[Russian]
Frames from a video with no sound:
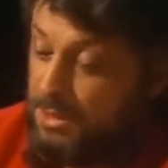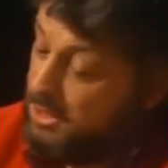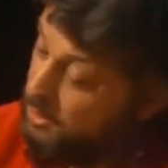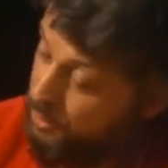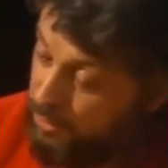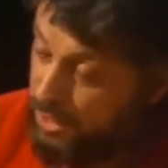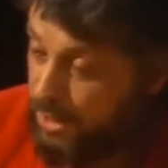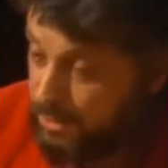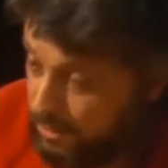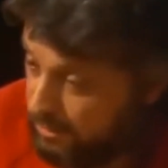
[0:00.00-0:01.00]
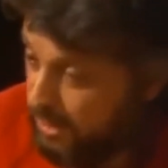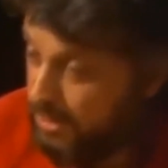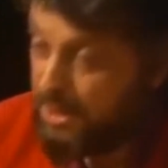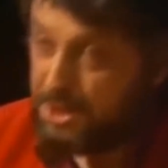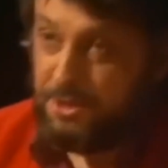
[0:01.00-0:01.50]
«Синий туман» — это,
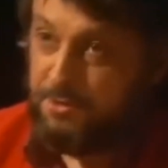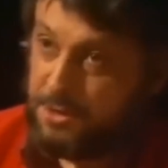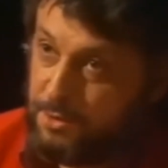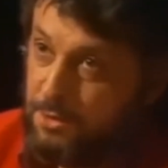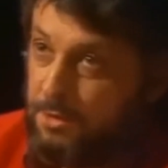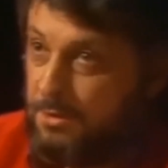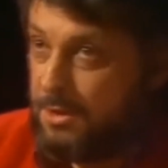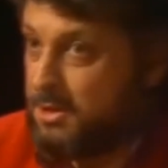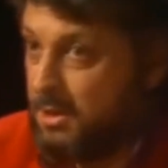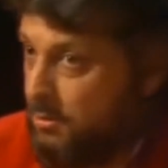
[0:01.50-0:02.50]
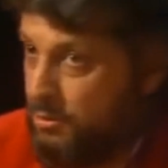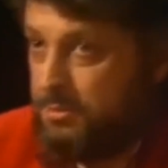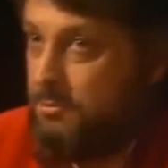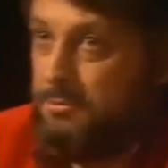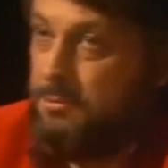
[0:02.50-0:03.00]
наверное, конечно, невысокого, так сказать,
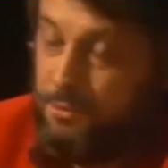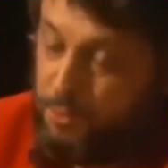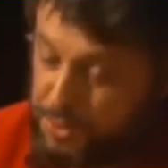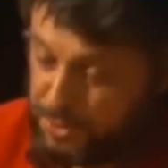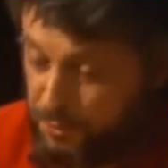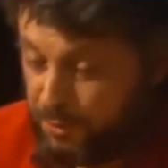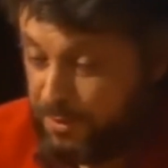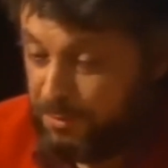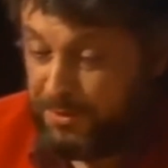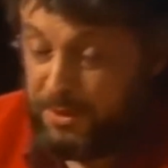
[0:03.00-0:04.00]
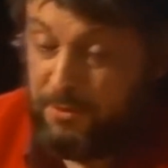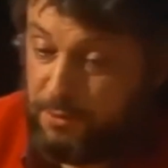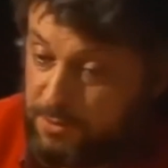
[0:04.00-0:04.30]
очень художественного уровня произведения, в